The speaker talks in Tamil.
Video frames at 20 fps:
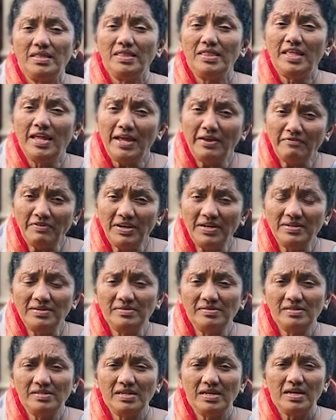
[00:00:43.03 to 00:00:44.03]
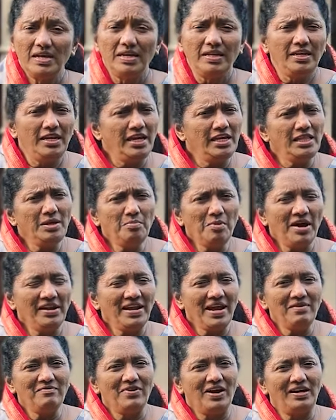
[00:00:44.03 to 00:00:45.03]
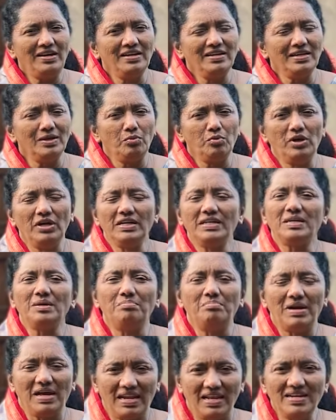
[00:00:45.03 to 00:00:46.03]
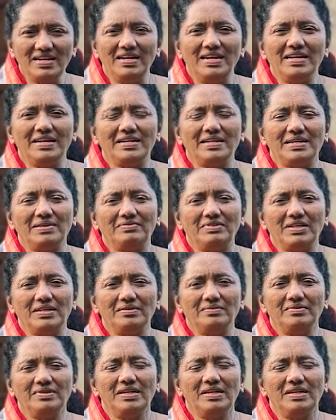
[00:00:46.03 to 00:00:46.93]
தேவன் நீதிமானாய் வாழுகிற உங்களுக்கு பலன் அளிக்கிறவர்